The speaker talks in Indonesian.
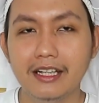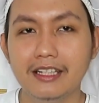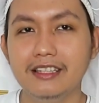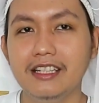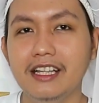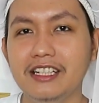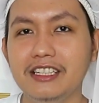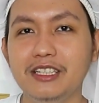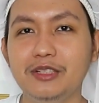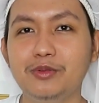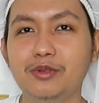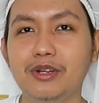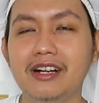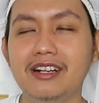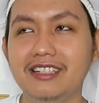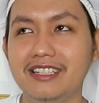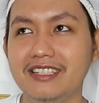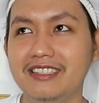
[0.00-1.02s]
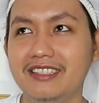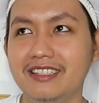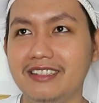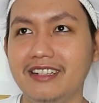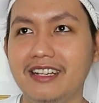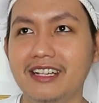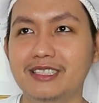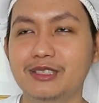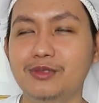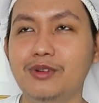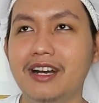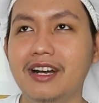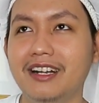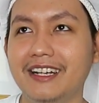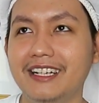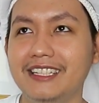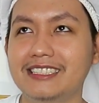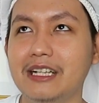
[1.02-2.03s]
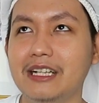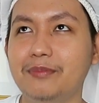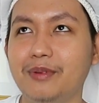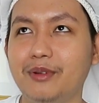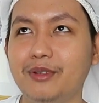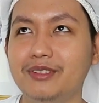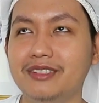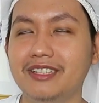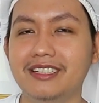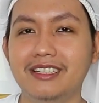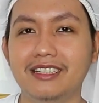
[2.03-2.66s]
dan ini kurang kenceng guys wangi saffronnya